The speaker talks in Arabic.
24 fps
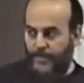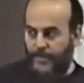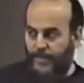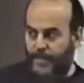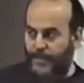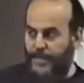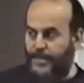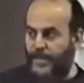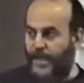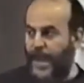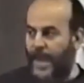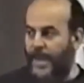
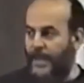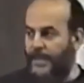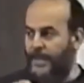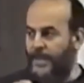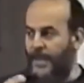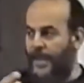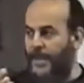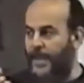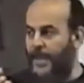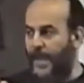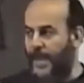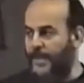مش راح
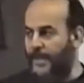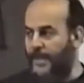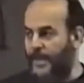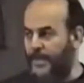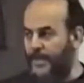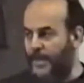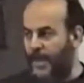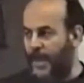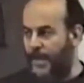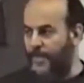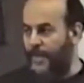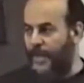تحل هذه
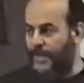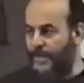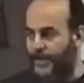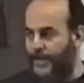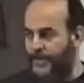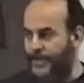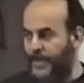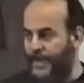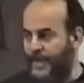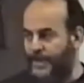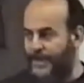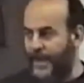
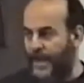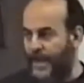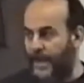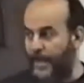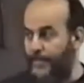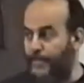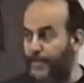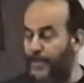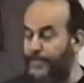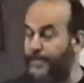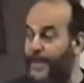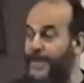الانتخابات شيء
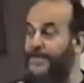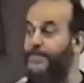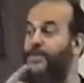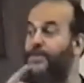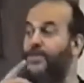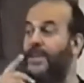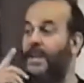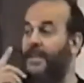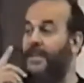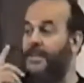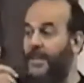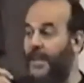إطلاقا مش بس
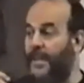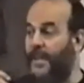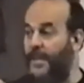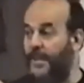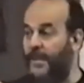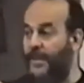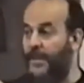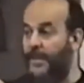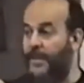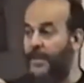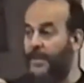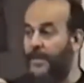مش راح تحل